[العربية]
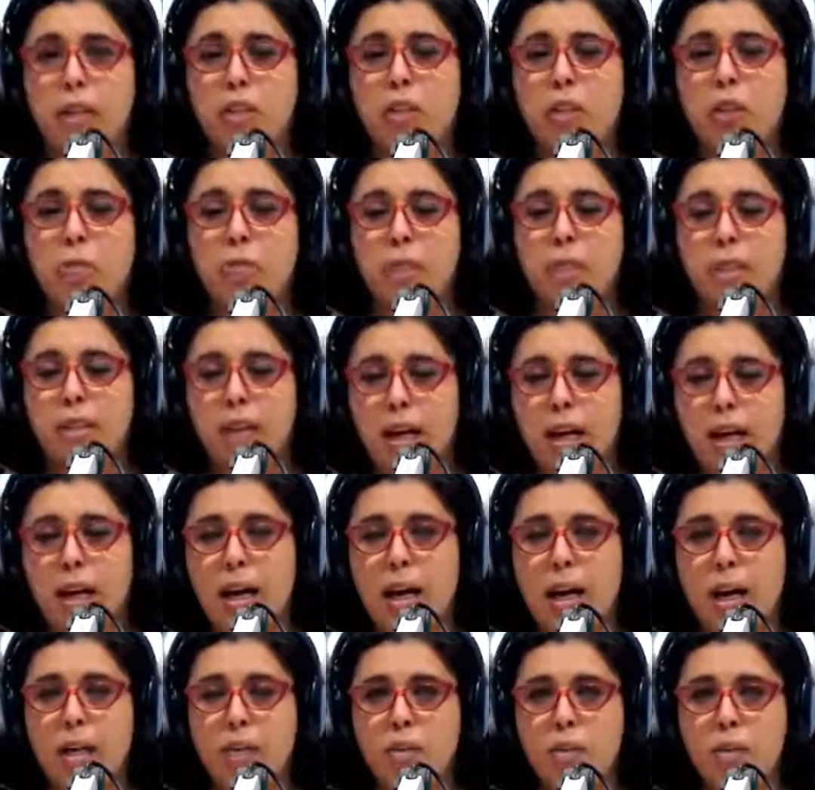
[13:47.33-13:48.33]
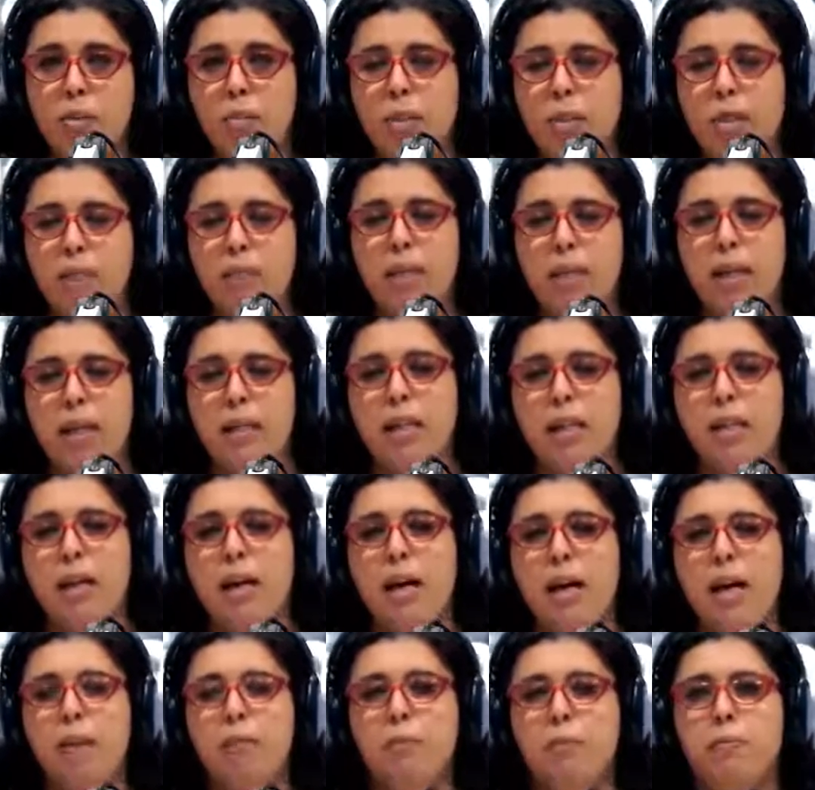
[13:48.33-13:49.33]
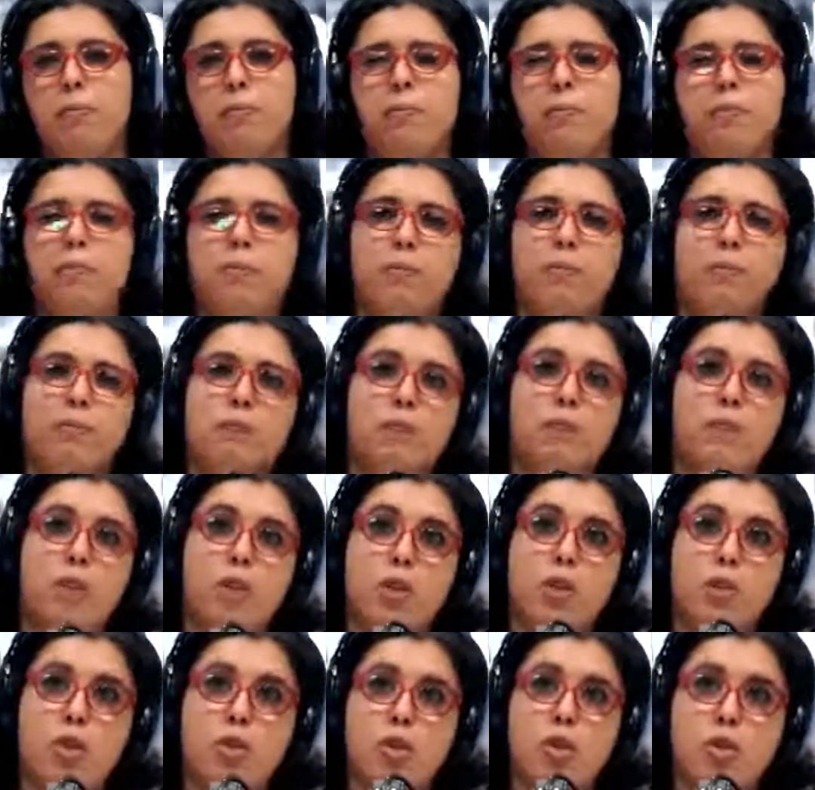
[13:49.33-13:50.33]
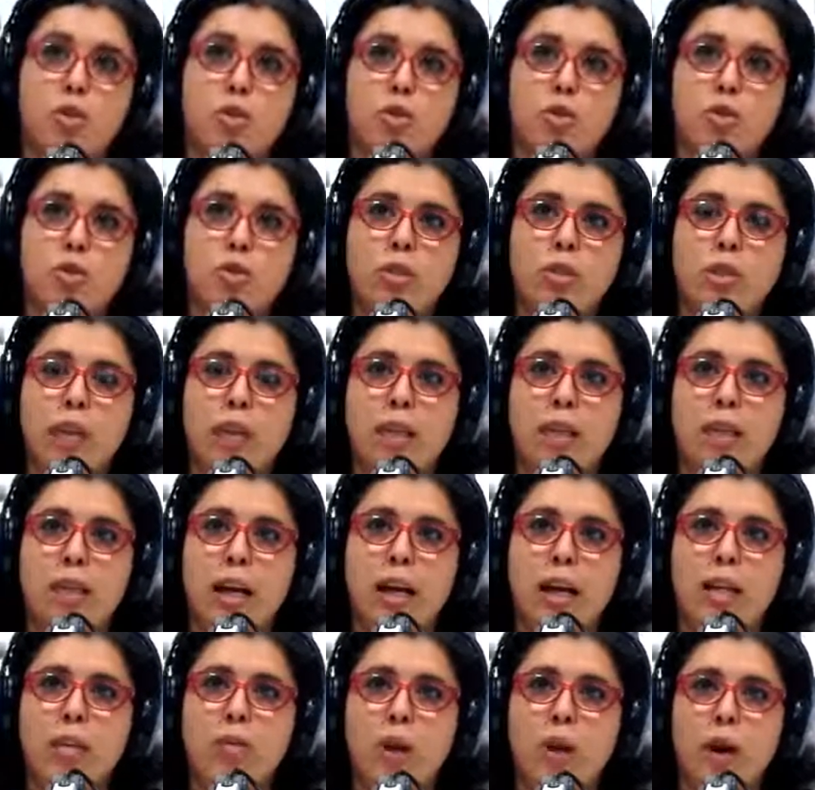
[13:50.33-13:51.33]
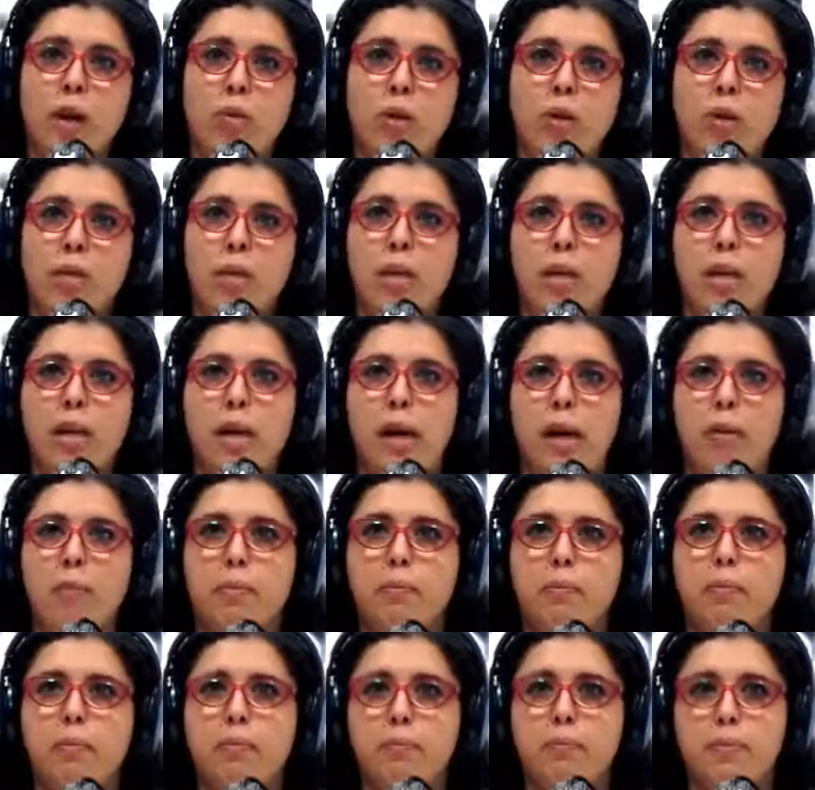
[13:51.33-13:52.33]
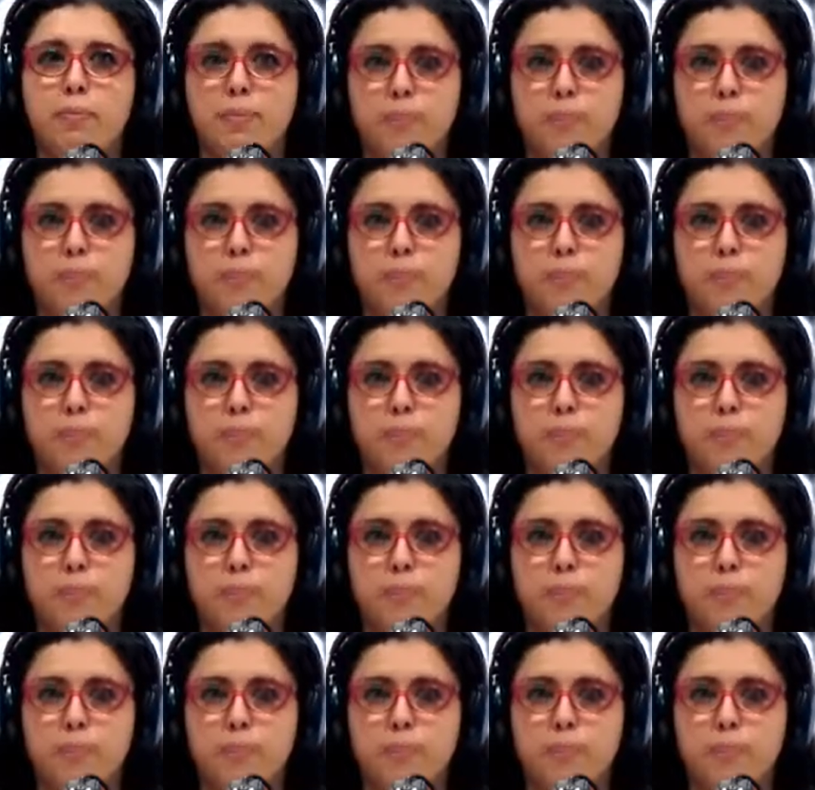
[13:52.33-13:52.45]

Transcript: عندكم الطاقة عندكم الإمكانية شكون اللي عنده أولوية